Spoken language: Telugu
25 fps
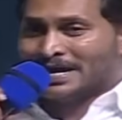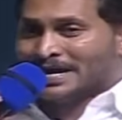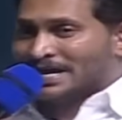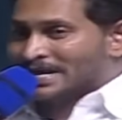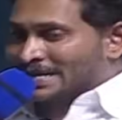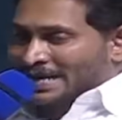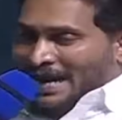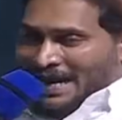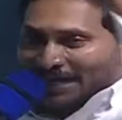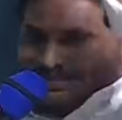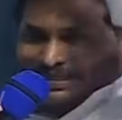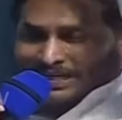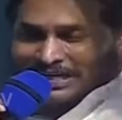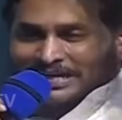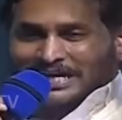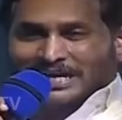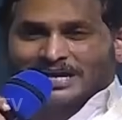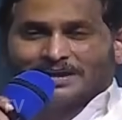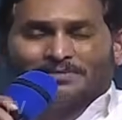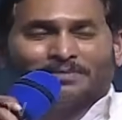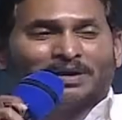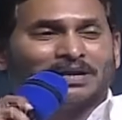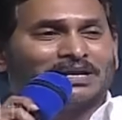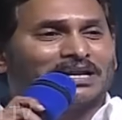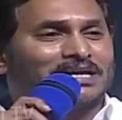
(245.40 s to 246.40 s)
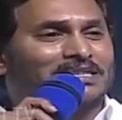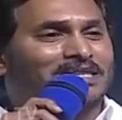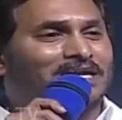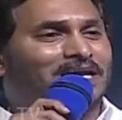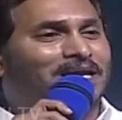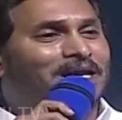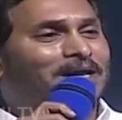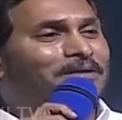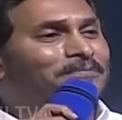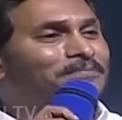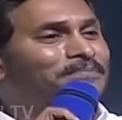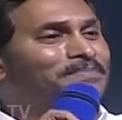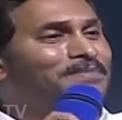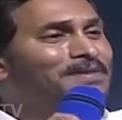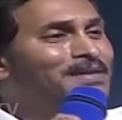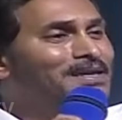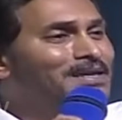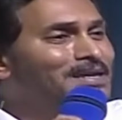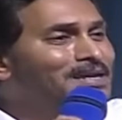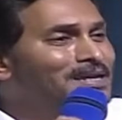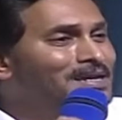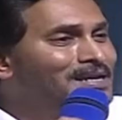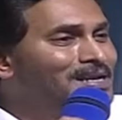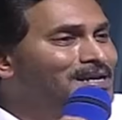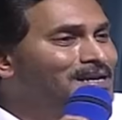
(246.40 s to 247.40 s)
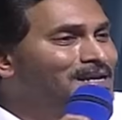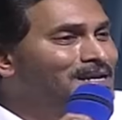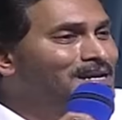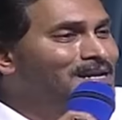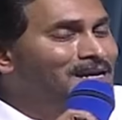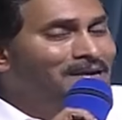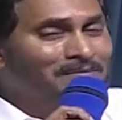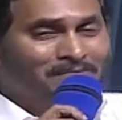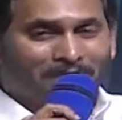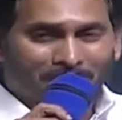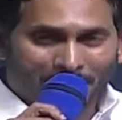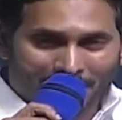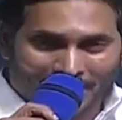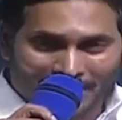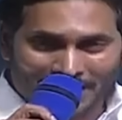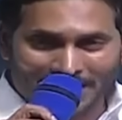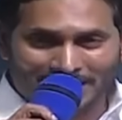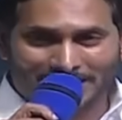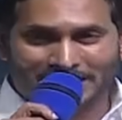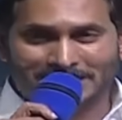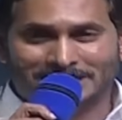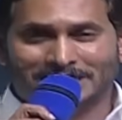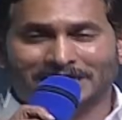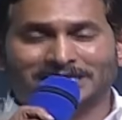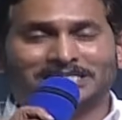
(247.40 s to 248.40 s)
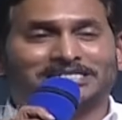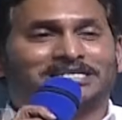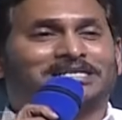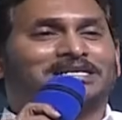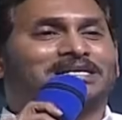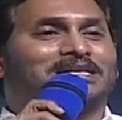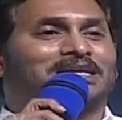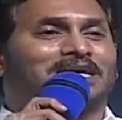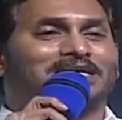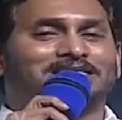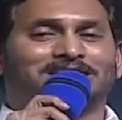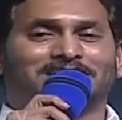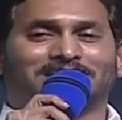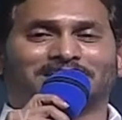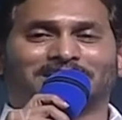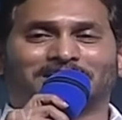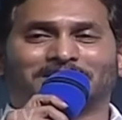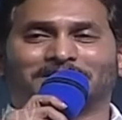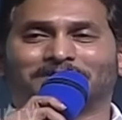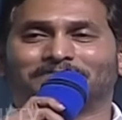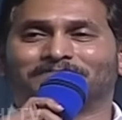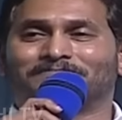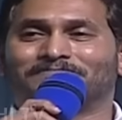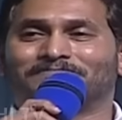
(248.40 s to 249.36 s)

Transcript: రాజకీయం అన్నది మనకు తెలిసిన రాజకీయం